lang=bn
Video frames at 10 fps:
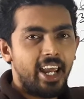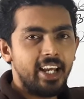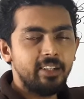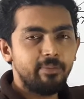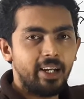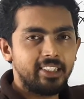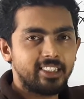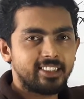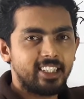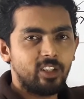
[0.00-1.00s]
এন
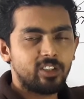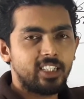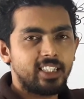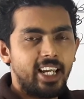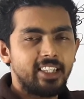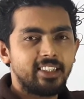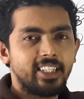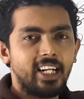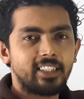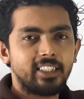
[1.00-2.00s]
মাইনাস আর অর্থাৎ এন
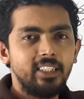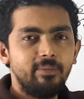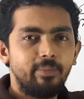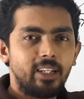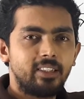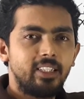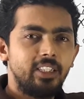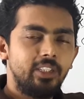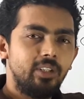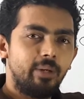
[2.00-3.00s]
থেকে আটটা বাদ দিয়ে
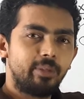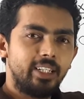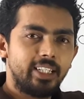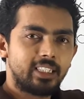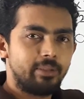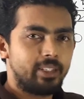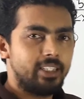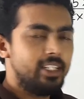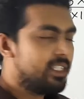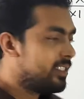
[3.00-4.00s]
দিয়েও আমরা লিখতে পারি